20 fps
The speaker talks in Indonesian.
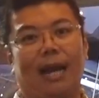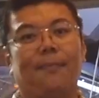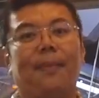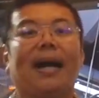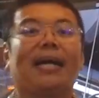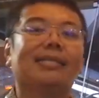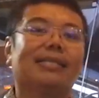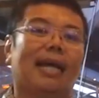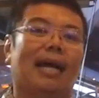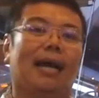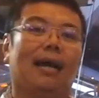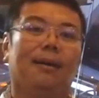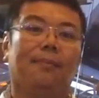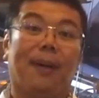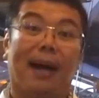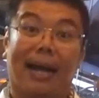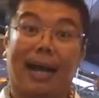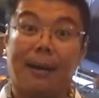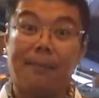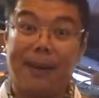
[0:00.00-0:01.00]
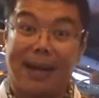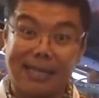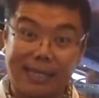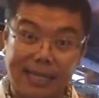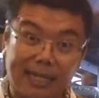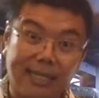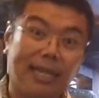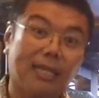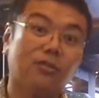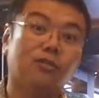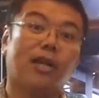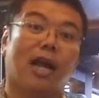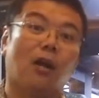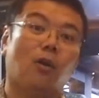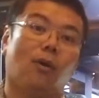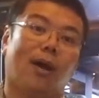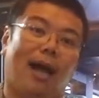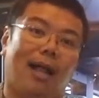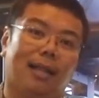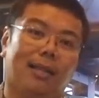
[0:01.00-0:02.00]
anak bangsa. Bahkan baterainya sudah
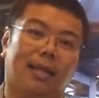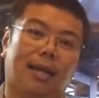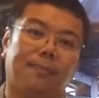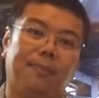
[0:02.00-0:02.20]
lokal,